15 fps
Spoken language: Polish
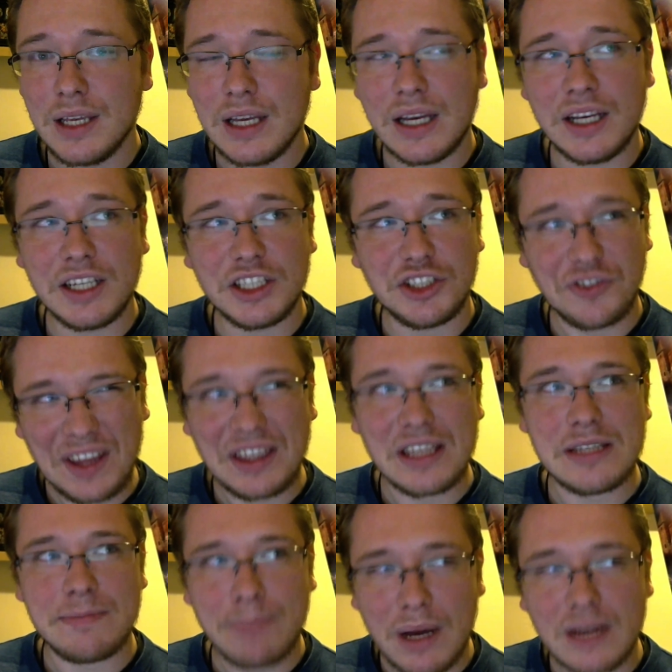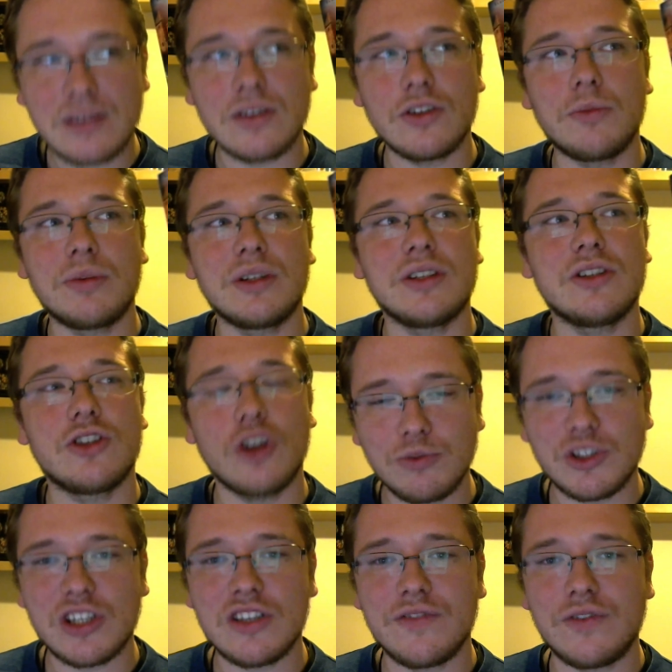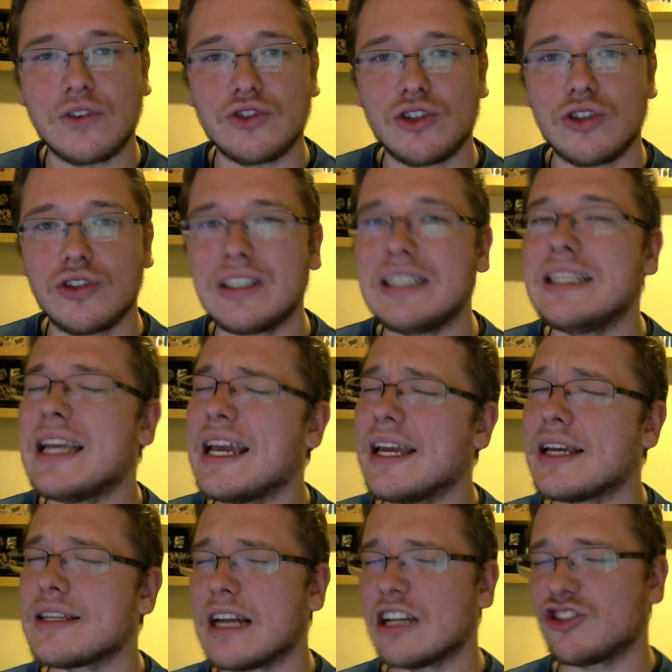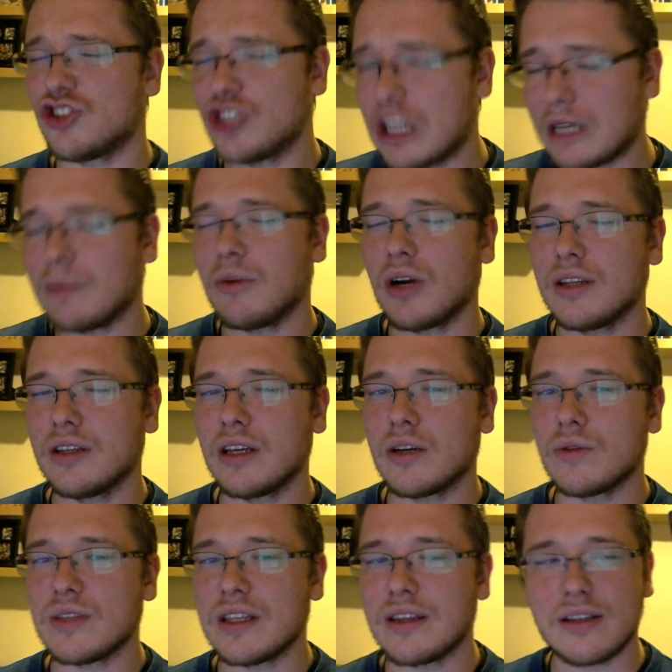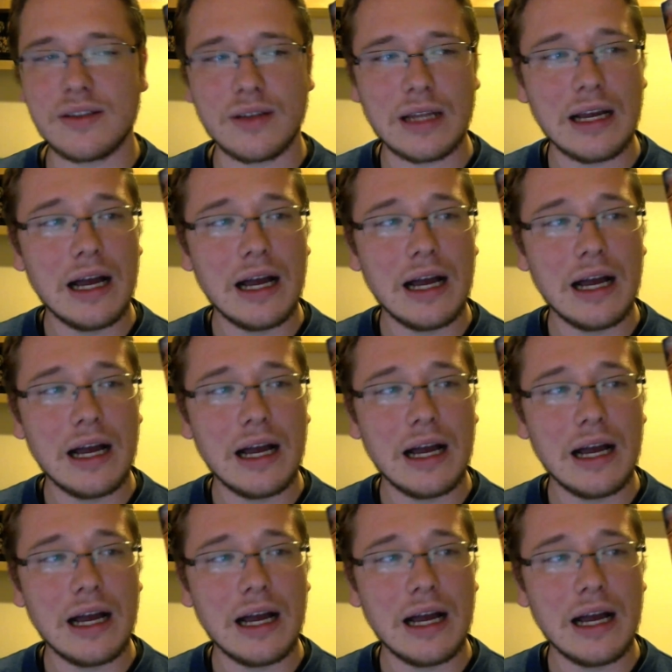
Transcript: E, świat jest bardzo dobry, dobrze stworzony, nie jest aż tak bogaty jak u Sandersona,